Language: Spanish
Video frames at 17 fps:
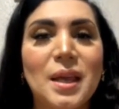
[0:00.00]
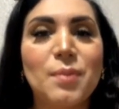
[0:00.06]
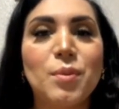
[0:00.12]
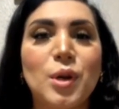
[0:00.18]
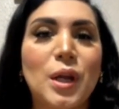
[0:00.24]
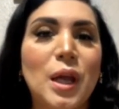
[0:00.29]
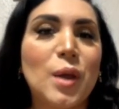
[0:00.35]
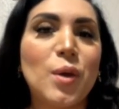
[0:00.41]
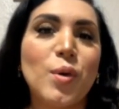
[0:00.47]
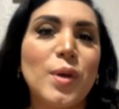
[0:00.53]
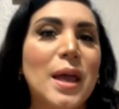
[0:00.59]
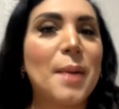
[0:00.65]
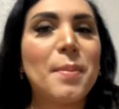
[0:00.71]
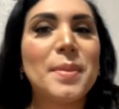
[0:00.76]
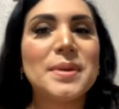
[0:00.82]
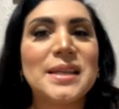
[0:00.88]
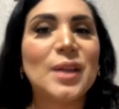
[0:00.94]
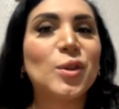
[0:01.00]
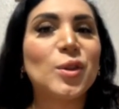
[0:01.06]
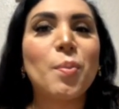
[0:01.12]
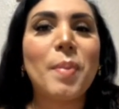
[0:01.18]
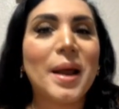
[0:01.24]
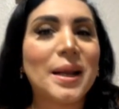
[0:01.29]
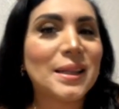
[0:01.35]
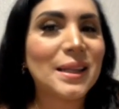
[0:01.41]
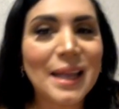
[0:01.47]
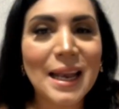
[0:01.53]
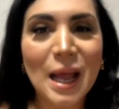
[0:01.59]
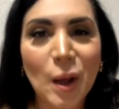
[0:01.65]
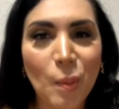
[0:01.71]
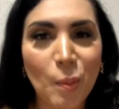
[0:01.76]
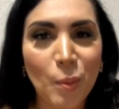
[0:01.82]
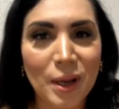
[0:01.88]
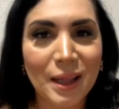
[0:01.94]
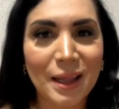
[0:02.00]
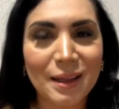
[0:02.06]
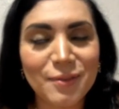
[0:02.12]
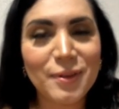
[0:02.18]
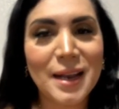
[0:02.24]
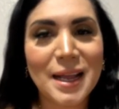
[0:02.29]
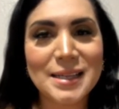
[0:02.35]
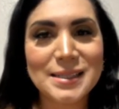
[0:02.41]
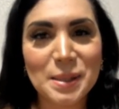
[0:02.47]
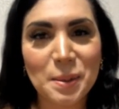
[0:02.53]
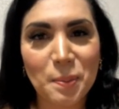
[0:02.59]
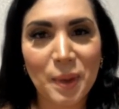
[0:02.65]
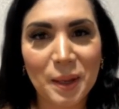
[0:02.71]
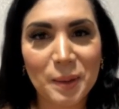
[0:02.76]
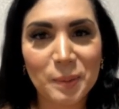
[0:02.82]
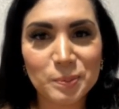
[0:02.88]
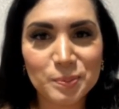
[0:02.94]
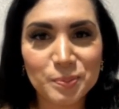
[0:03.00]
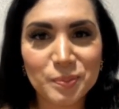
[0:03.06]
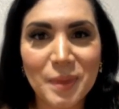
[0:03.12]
porque yo ya me siento parte de la comunidad de Flash también.